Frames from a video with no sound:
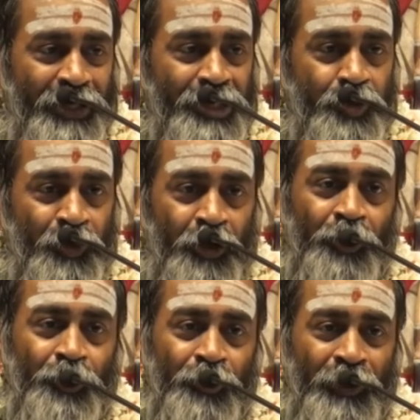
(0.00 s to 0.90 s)
అంటే
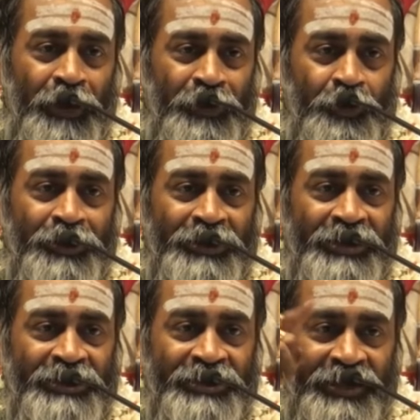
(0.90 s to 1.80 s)
స్మరుడు మన్మధుడిని
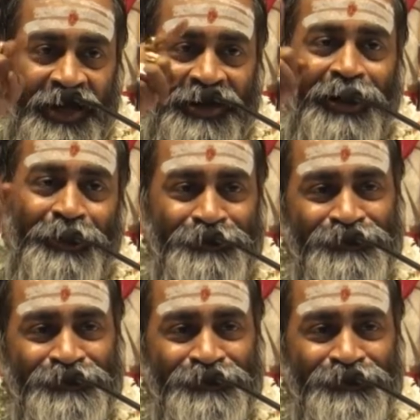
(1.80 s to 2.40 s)
తెలియజేసేది కకారం